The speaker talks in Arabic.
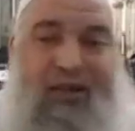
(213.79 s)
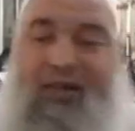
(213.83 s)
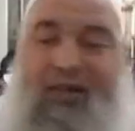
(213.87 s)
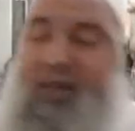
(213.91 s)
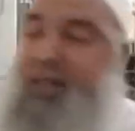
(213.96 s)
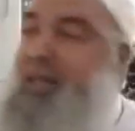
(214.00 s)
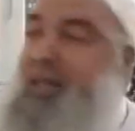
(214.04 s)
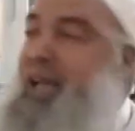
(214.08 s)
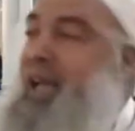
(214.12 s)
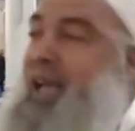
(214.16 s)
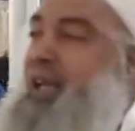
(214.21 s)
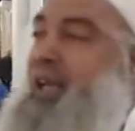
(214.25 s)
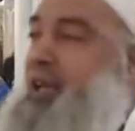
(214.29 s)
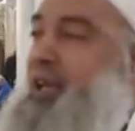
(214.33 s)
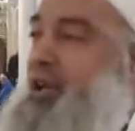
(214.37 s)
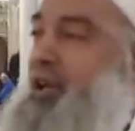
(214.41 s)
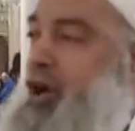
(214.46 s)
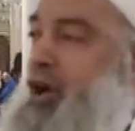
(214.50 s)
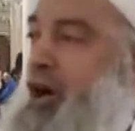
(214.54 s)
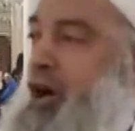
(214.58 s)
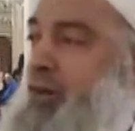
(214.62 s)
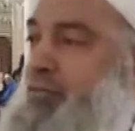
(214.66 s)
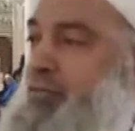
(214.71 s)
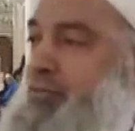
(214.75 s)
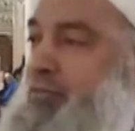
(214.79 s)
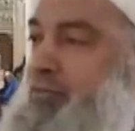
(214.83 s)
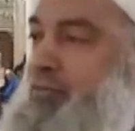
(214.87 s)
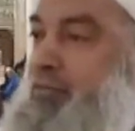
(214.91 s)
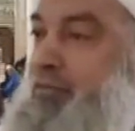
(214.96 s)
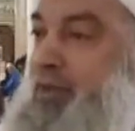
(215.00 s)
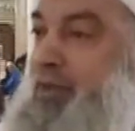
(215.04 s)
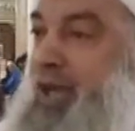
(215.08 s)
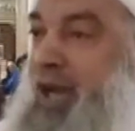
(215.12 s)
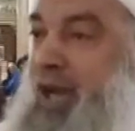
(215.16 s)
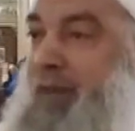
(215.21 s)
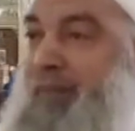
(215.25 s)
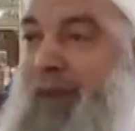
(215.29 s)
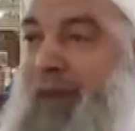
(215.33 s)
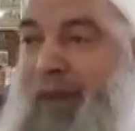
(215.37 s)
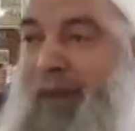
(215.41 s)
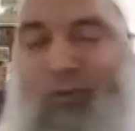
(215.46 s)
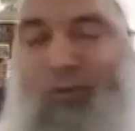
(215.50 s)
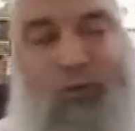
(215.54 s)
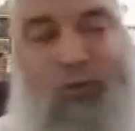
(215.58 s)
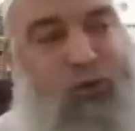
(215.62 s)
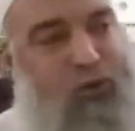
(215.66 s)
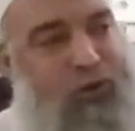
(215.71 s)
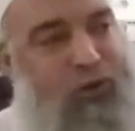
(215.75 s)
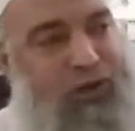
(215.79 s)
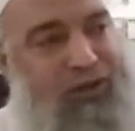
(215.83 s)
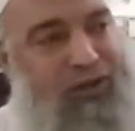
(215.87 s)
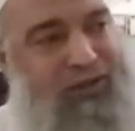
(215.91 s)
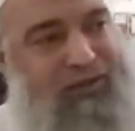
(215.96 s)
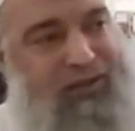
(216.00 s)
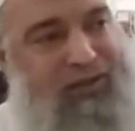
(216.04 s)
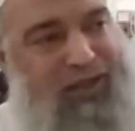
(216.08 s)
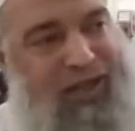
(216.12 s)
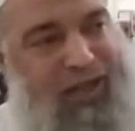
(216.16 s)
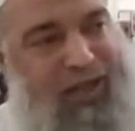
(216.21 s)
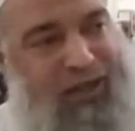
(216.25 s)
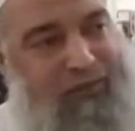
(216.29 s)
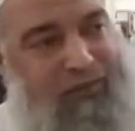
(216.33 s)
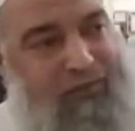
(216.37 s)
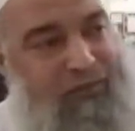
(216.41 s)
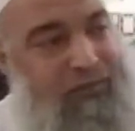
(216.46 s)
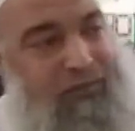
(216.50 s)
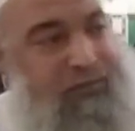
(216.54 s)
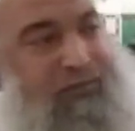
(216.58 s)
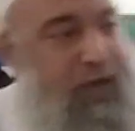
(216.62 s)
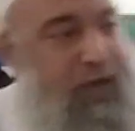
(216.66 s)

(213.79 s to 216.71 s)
راح يخيرهم إما بدخول الإسلام